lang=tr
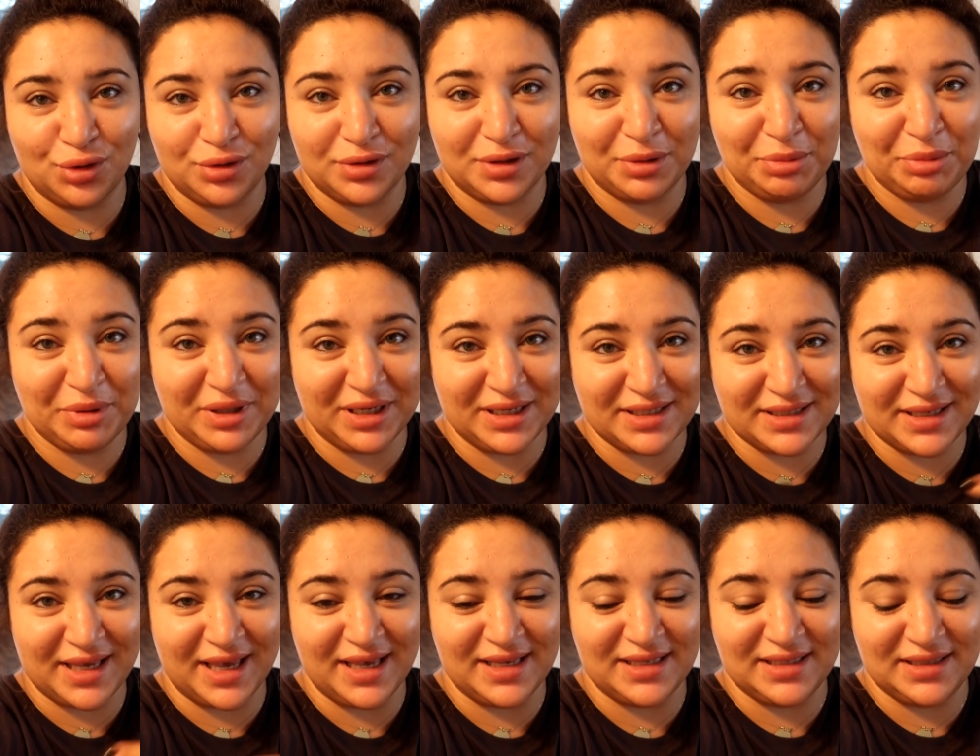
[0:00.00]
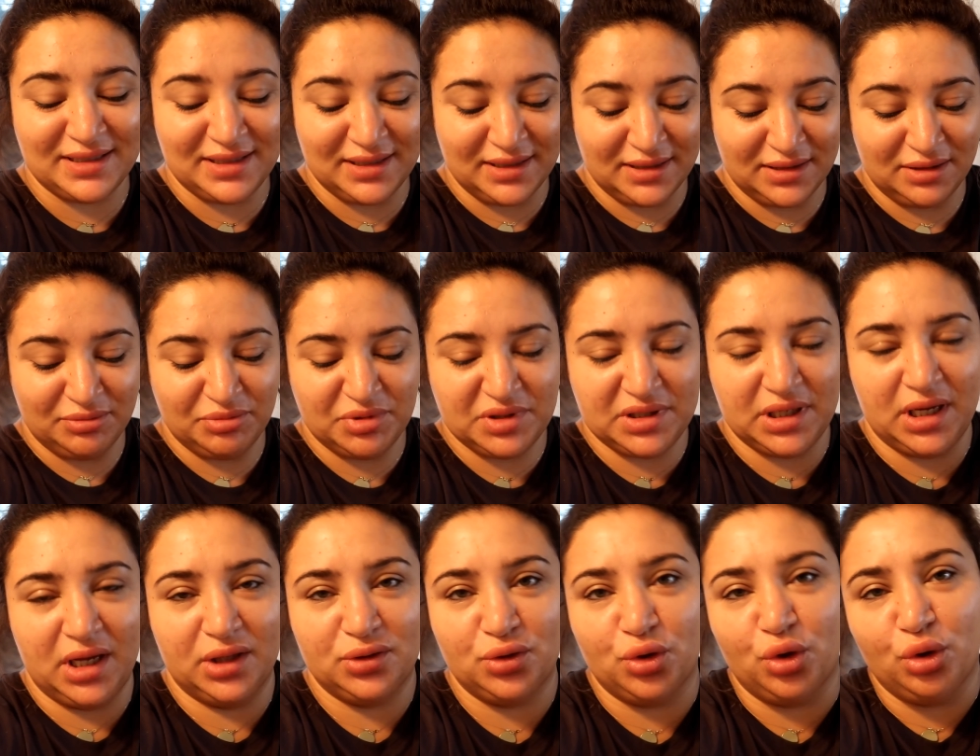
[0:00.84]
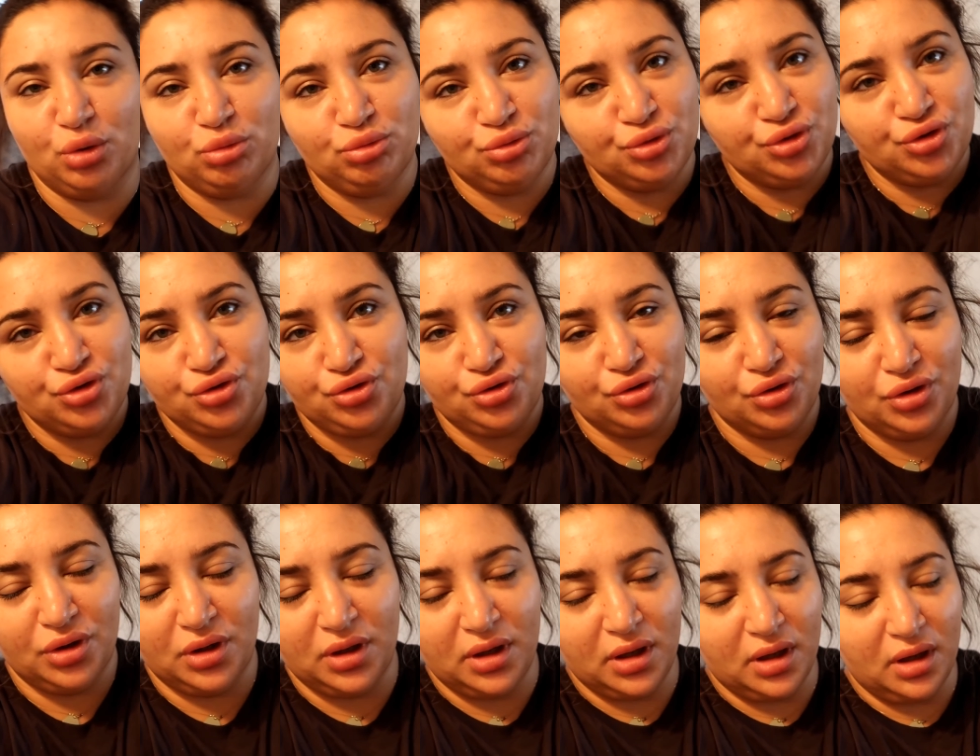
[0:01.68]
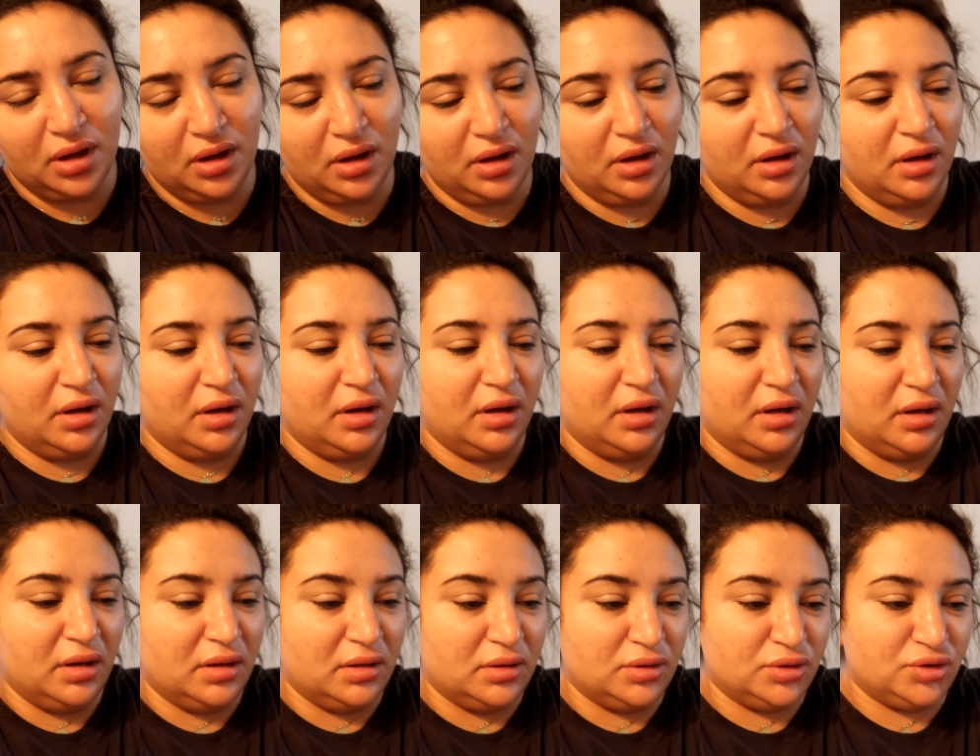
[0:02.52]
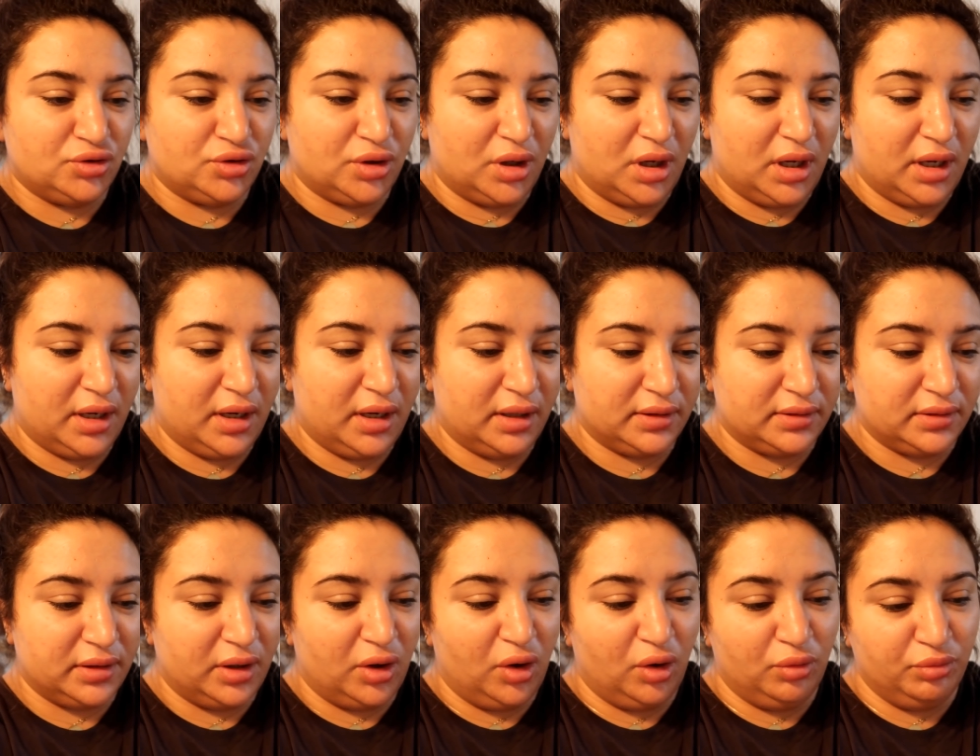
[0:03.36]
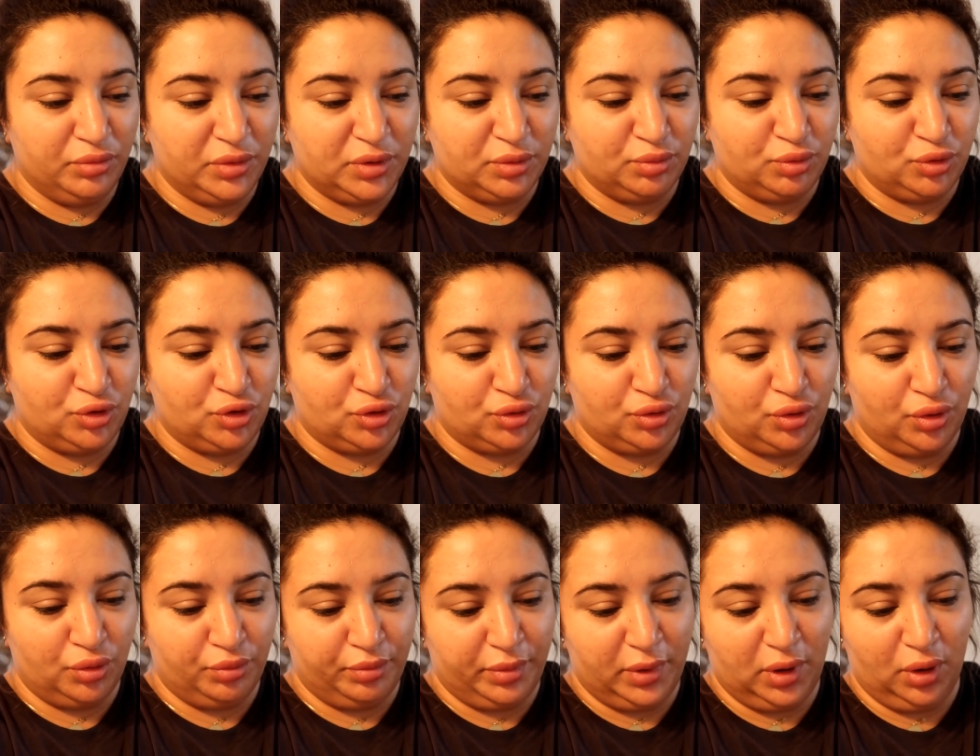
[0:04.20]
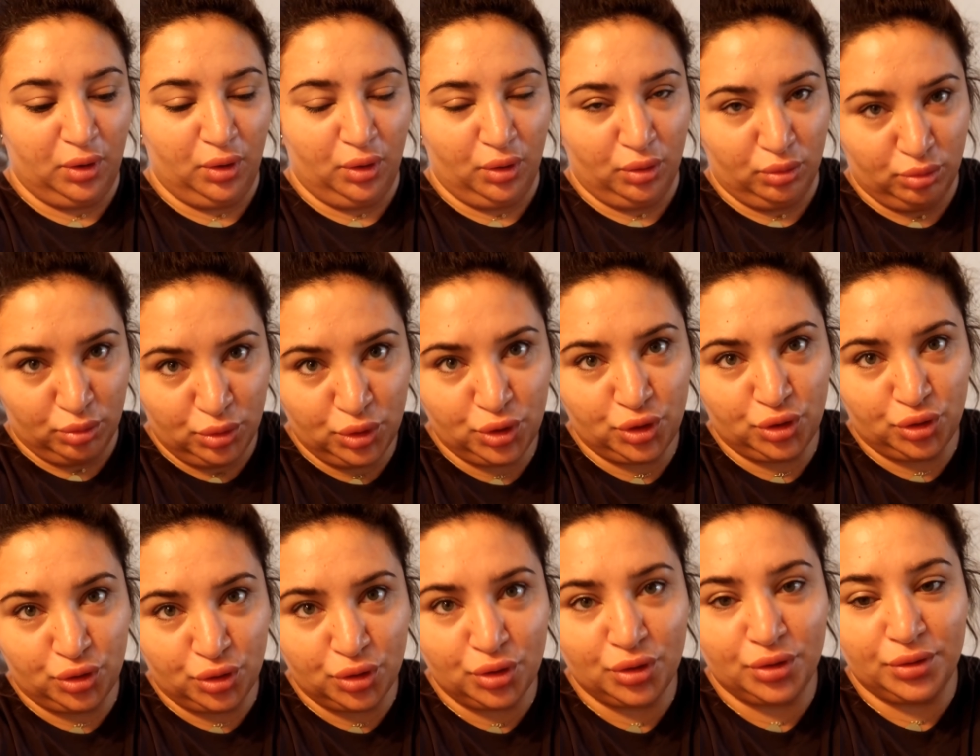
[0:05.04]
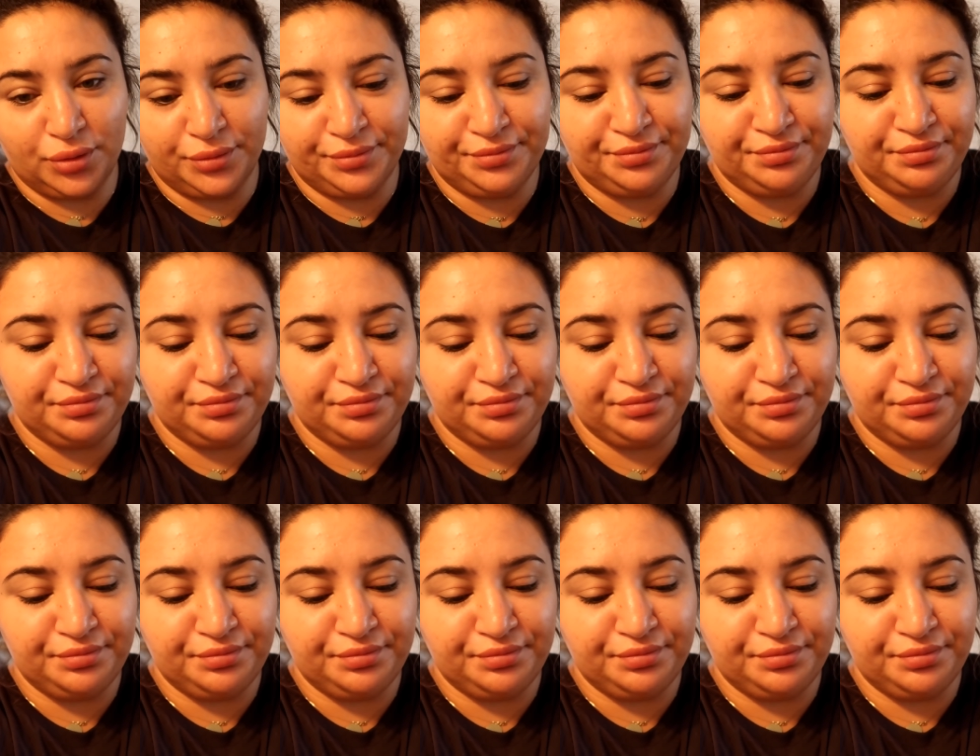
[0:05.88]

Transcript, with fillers: sonra biraz kestirdim. Saat olmuş. Şu an hatta 11.30 bile olmuş